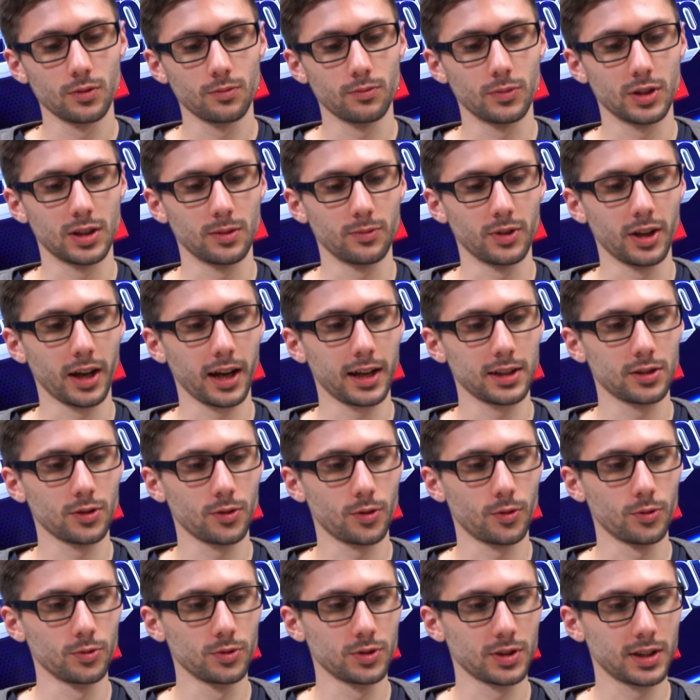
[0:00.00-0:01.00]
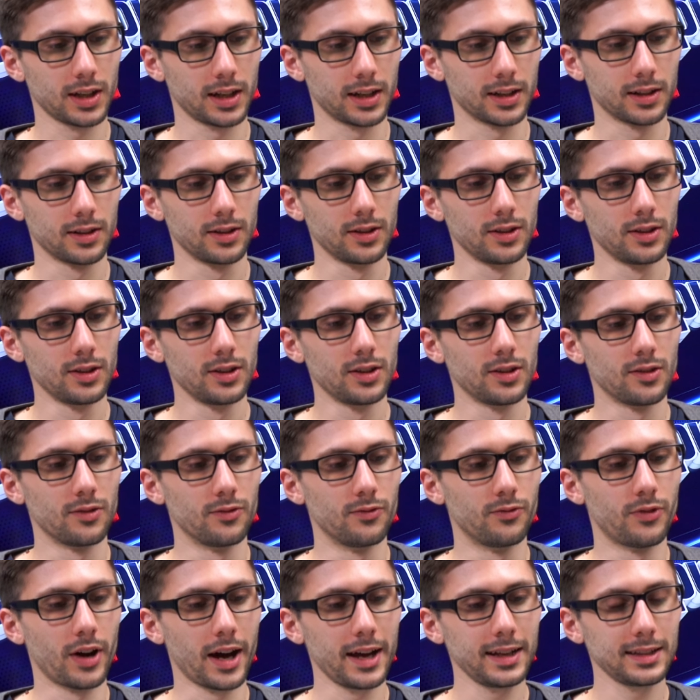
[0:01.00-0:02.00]
jetzt mit dem Geräte-Rundgang
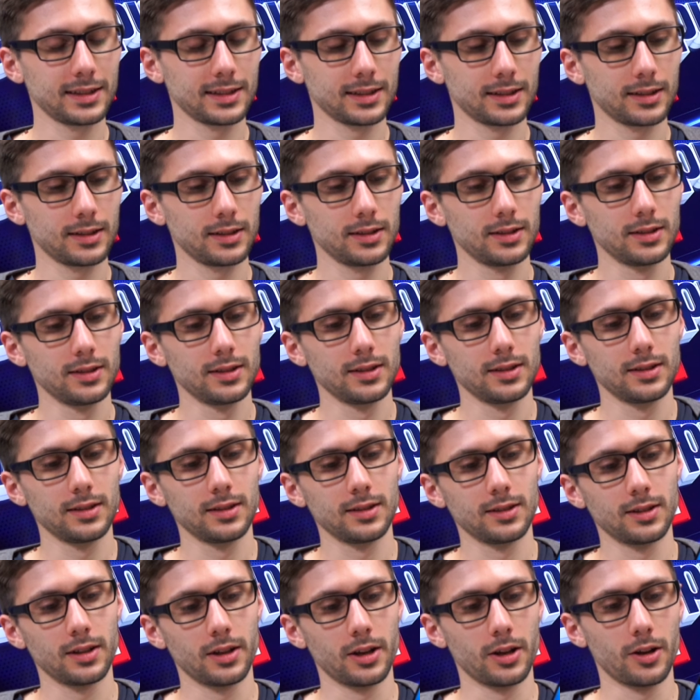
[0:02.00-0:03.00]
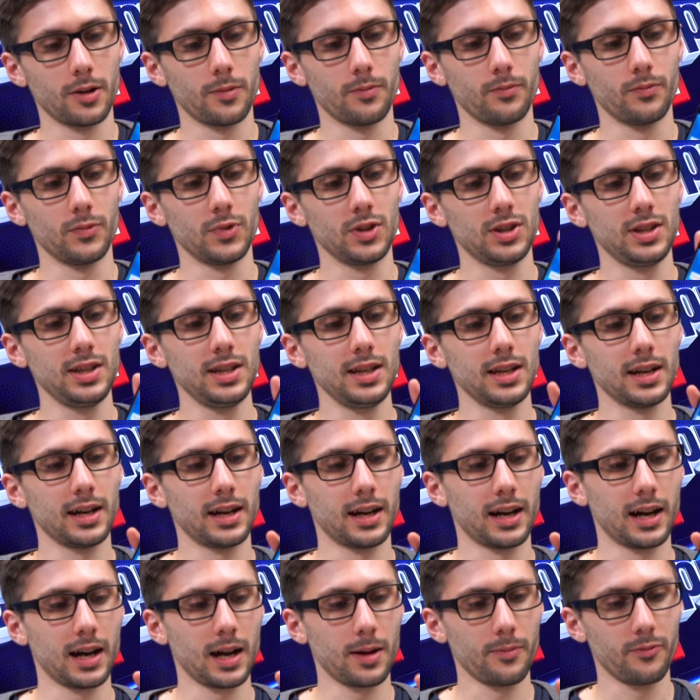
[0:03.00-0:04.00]
weiter. Ähm, hier
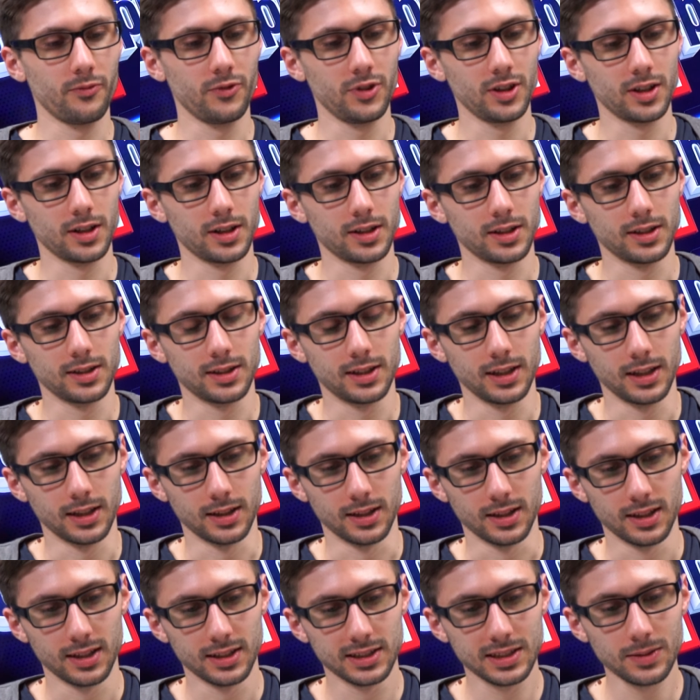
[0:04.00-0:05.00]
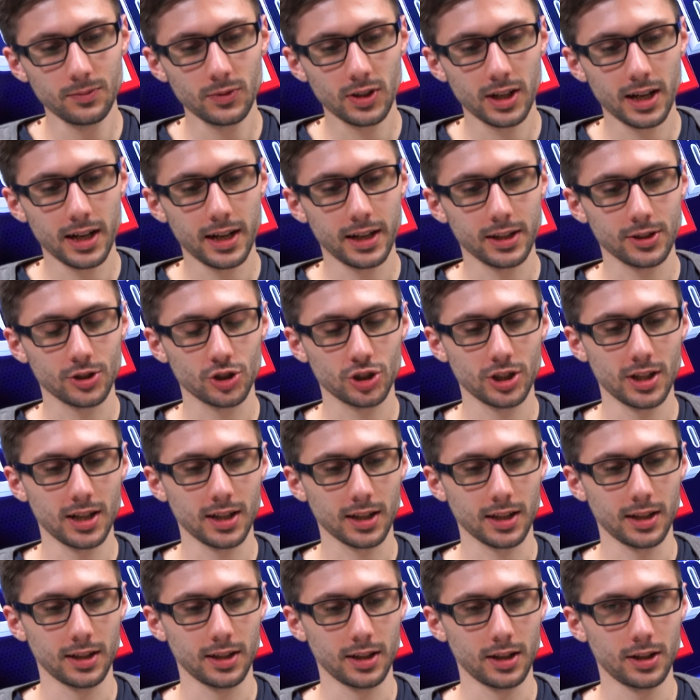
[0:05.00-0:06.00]
haben wir den
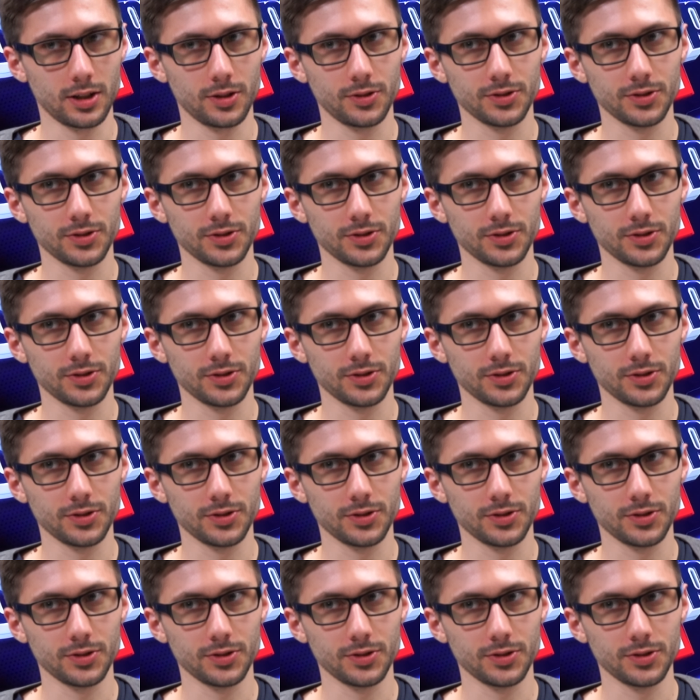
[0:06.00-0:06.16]
SIM-Kartenschacht an der